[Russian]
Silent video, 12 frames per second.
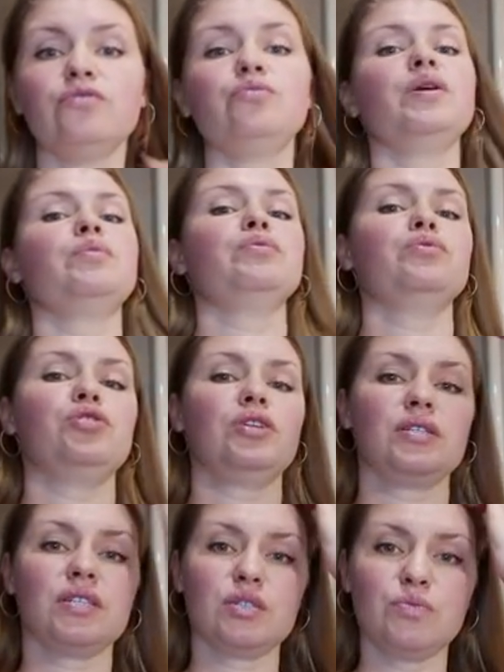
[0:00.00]
двумя,
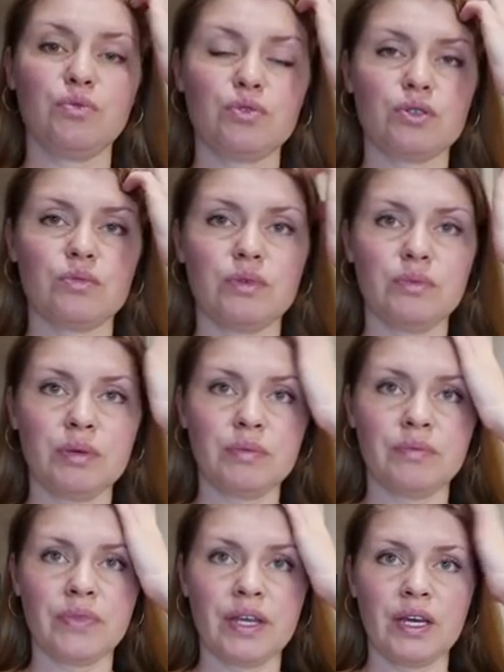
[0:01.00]
получается,
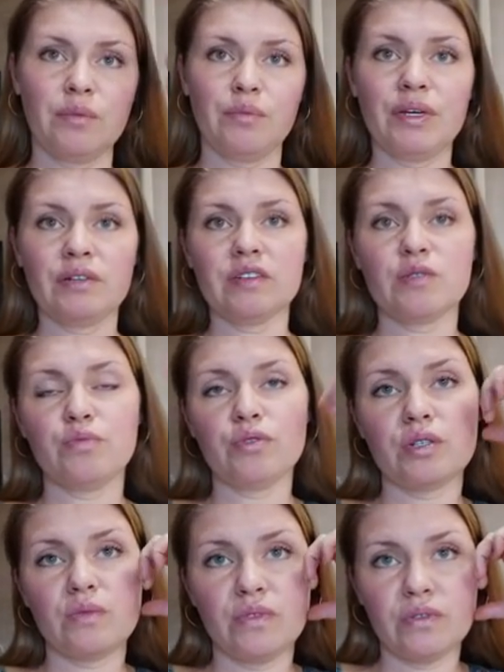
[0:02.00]
способами. Первый
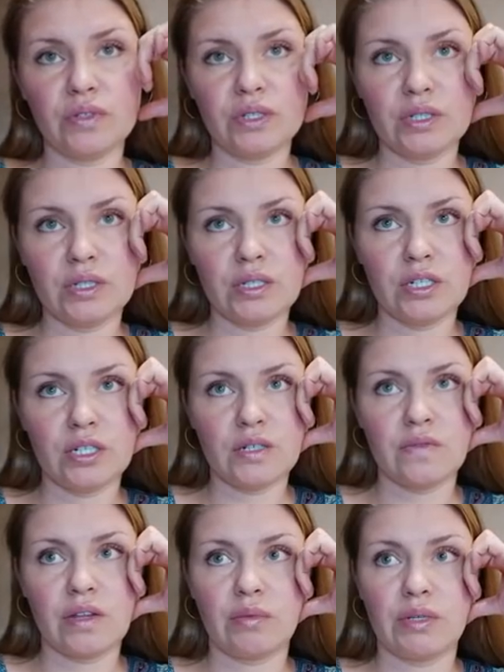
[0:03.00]
способ вы видите сейчас
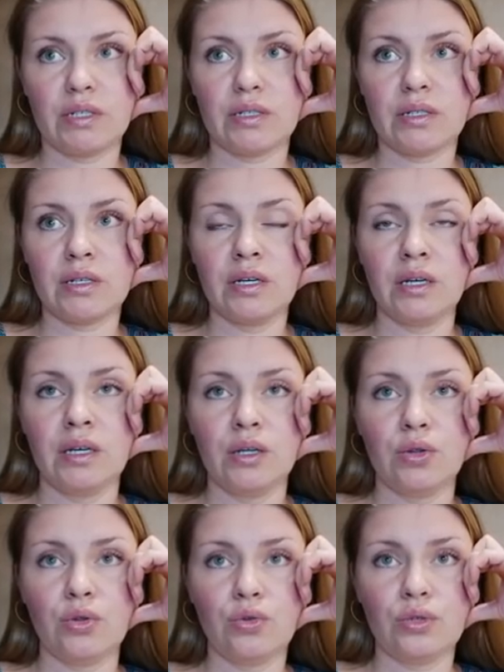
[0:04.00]
в таблице.
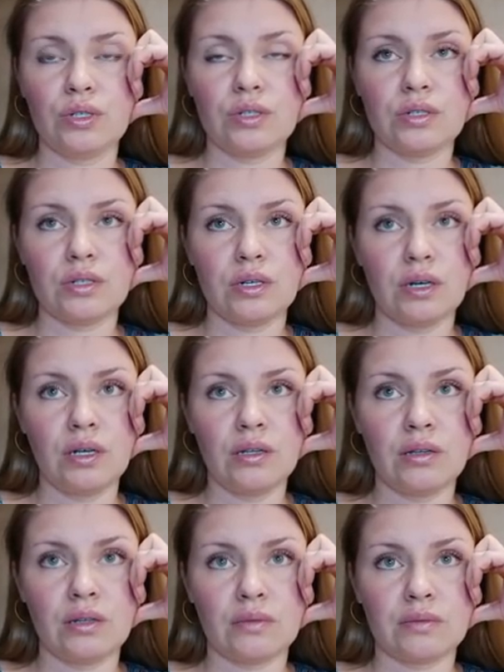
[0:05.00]
То есть
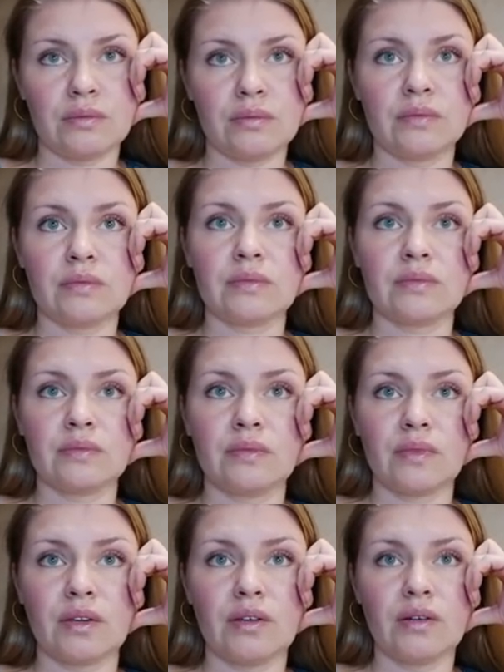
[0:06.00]
это
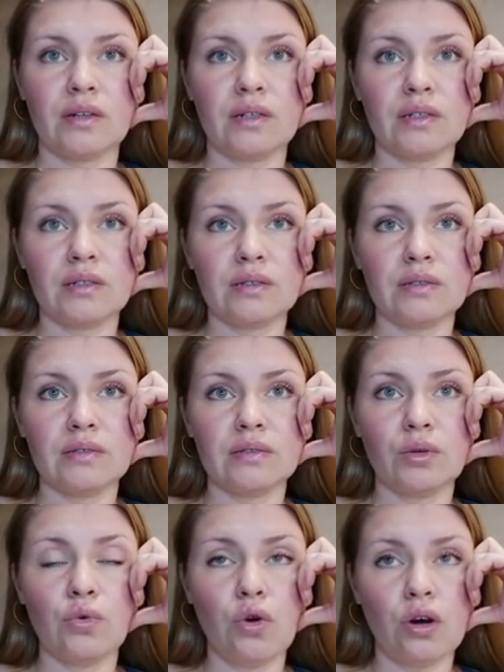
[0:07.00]
а,
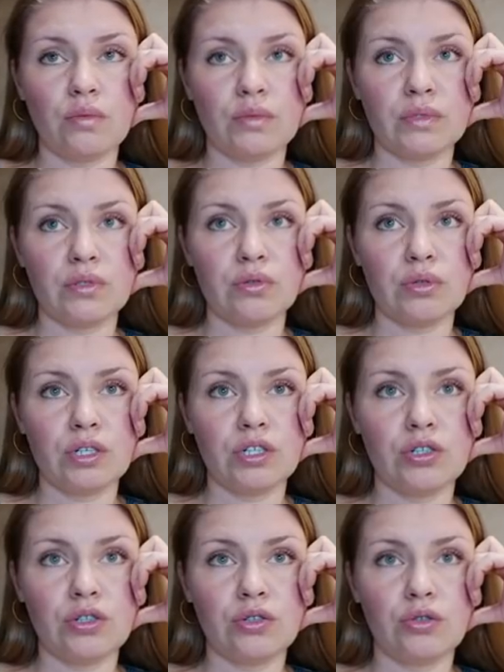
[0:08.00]
корм
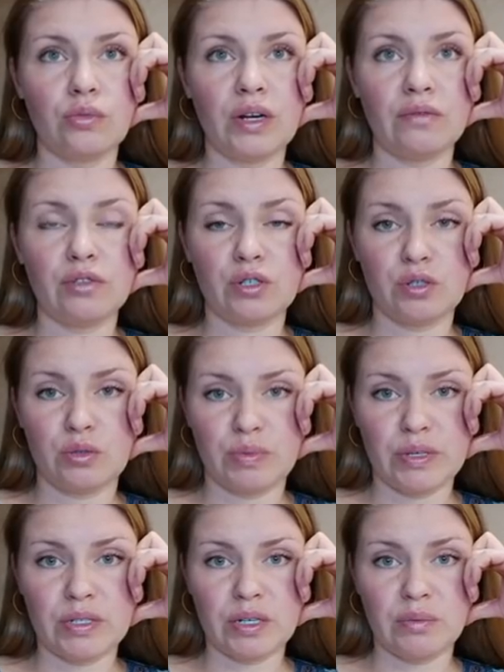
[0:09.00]
134 рубля
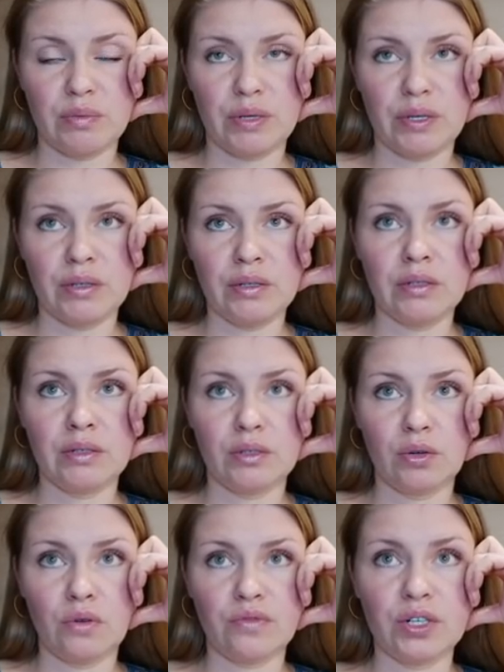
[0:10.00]
85 копеек.
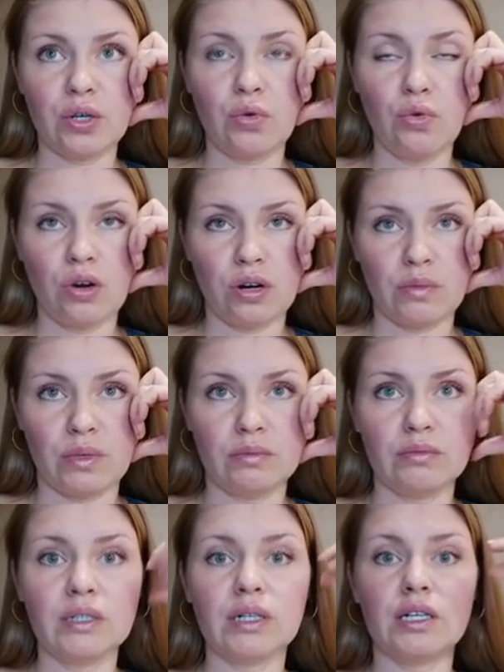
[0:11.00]
Ровно корм.
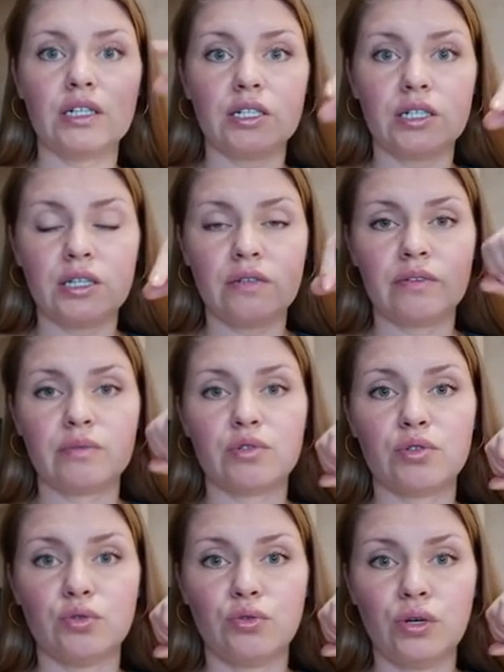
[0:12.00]
Мы рассчитываем,
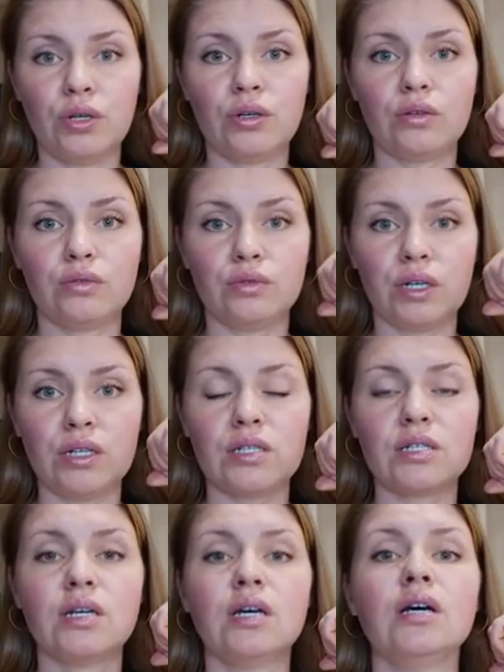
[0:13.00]
сколько у нас